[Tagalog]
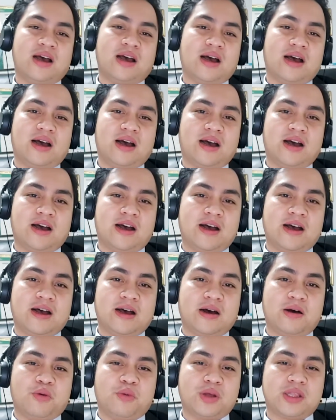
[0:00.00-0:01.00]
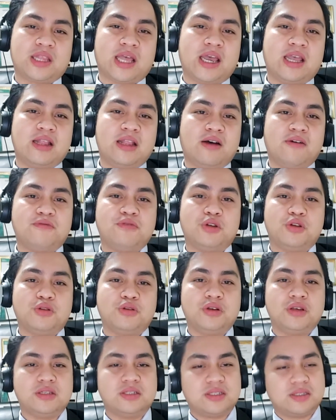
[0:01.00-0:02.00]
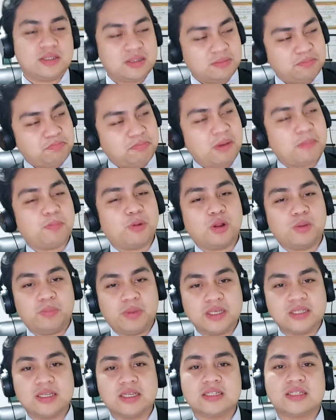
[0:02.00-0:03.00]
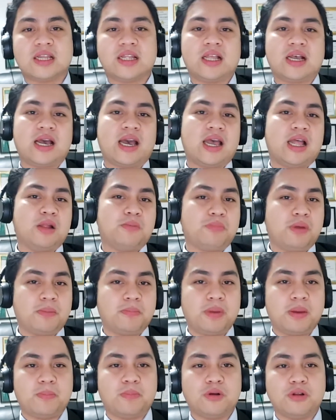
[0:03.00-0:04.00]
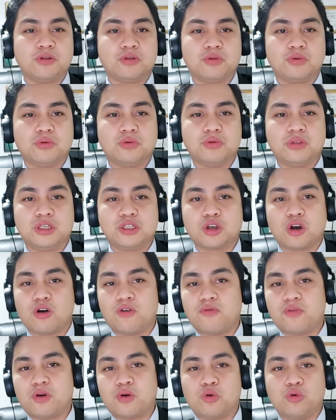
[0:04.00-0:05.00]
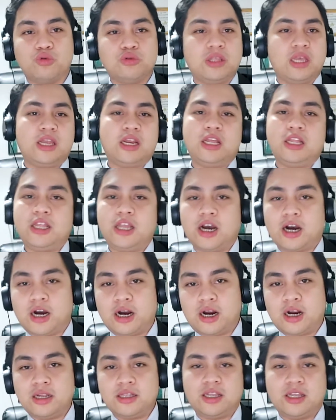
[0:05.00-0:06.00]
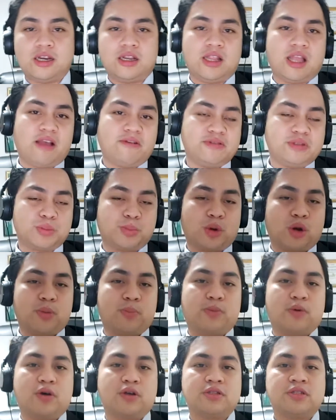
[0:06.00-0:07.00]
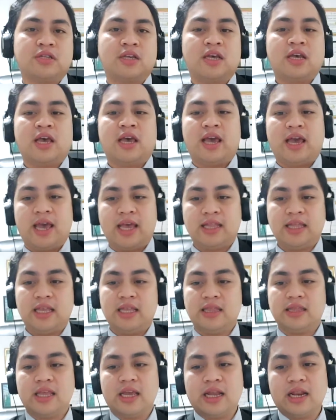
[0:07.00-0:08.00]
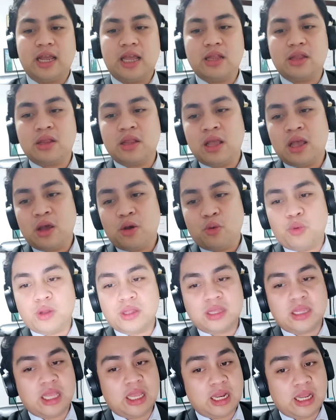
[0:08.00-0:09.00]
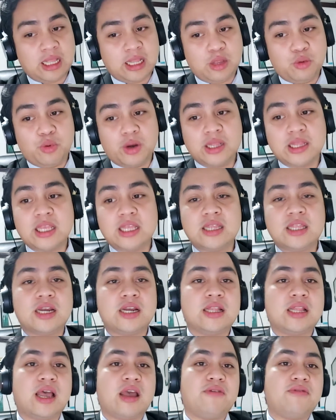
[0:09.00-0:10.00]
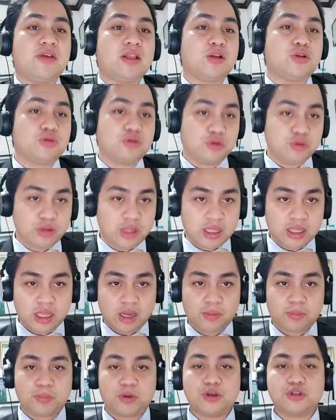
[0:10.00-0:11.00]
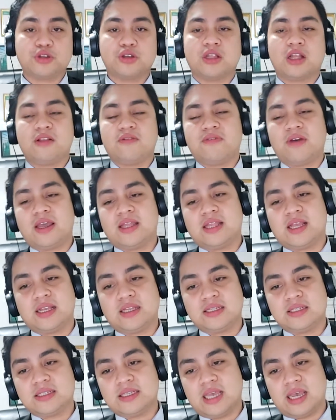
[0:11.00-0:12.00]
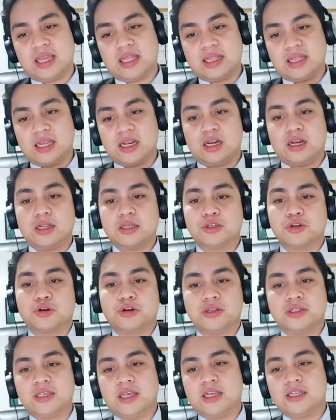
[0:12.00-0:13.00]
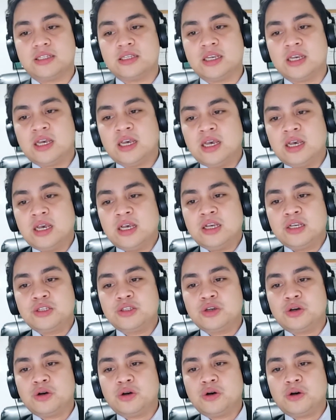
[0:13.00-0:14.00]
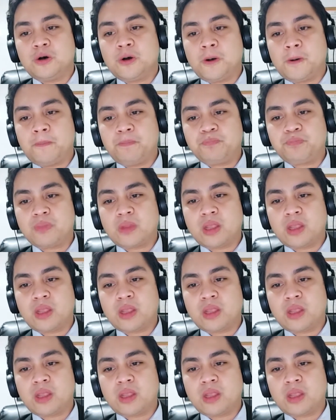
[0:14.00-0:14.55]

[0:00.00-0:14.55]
Uh, what I love to do is people business talaga, helping people to discover who they really are, their life's purpose, and integrate what they really want in their life, including their personal finance and their resources. So,